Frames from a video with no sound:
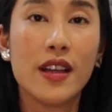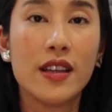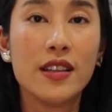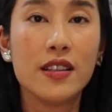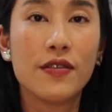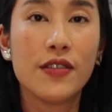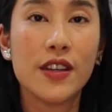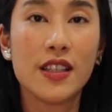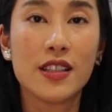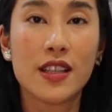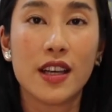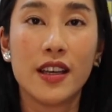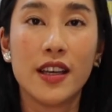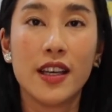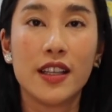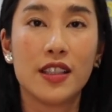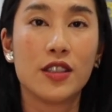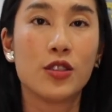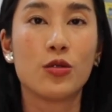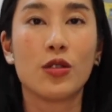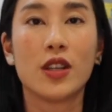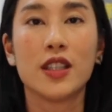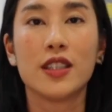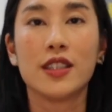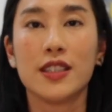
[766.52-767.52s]
很非常
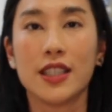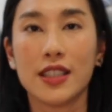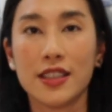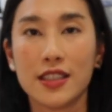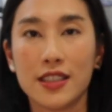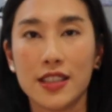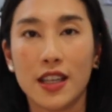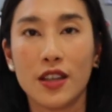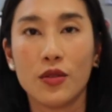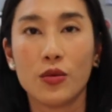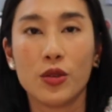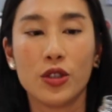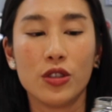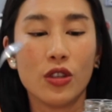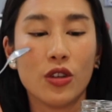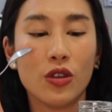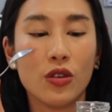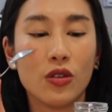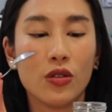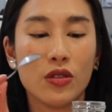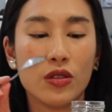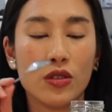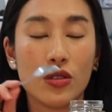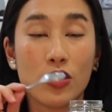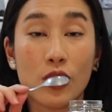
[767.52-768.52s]
extra 的想起来，我有
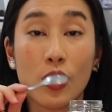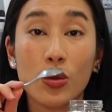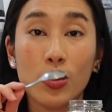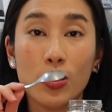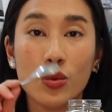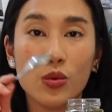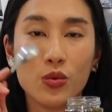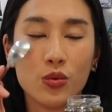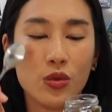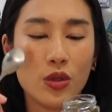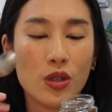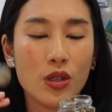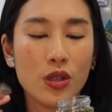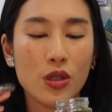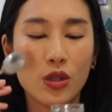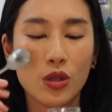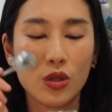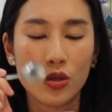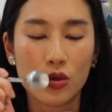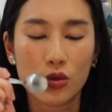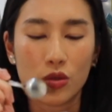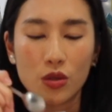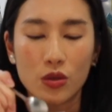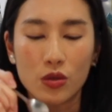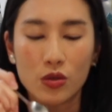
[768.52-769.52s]
松露，
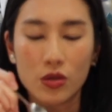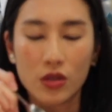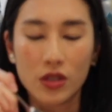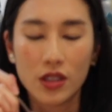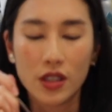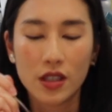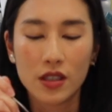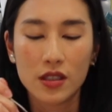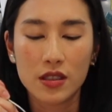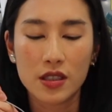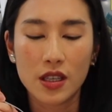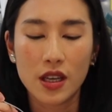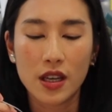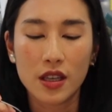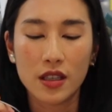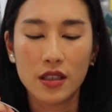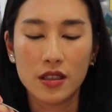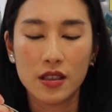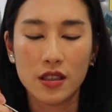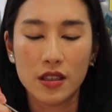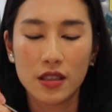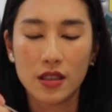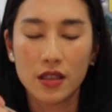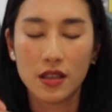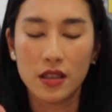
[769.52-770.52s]
所以我决定要加一
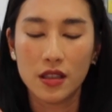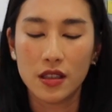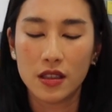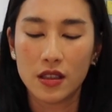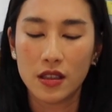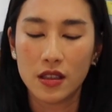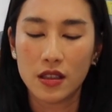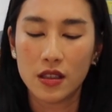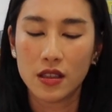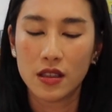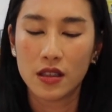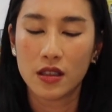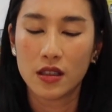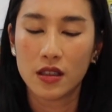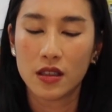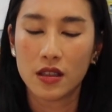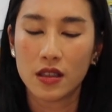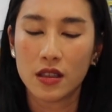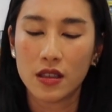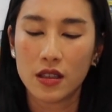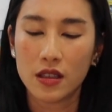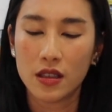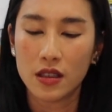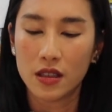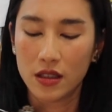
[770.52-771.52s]
点点，
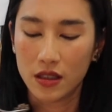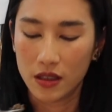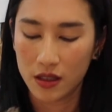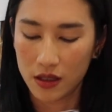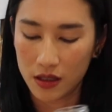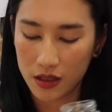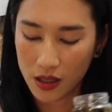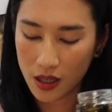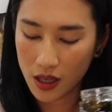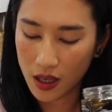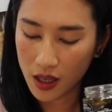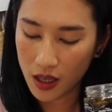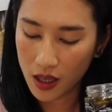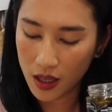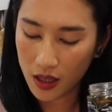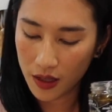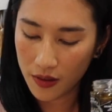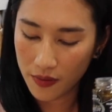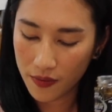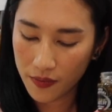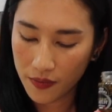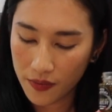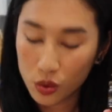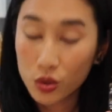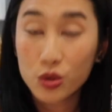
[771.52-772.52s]
在
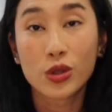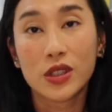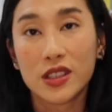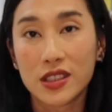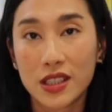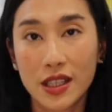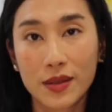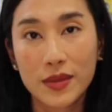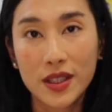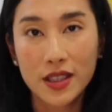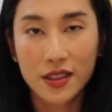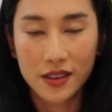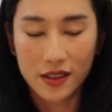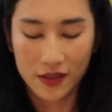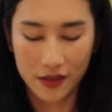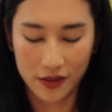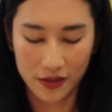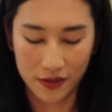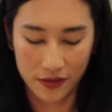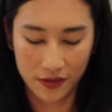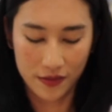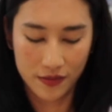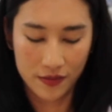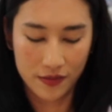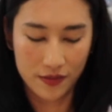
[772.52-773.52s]
芦笋上面。
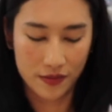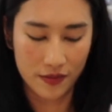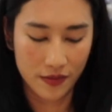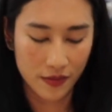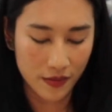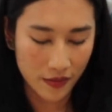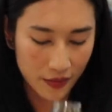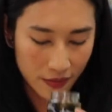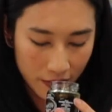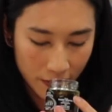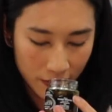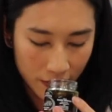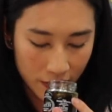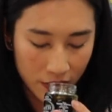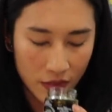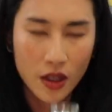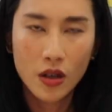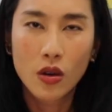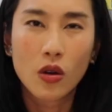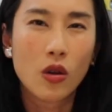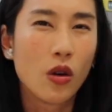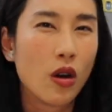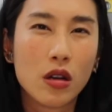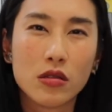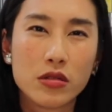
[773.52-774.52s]

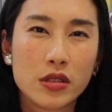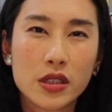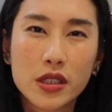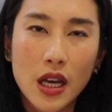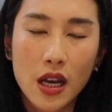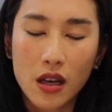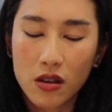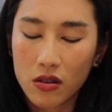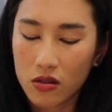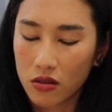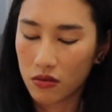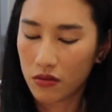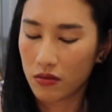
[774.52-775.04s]
哇，好香啊！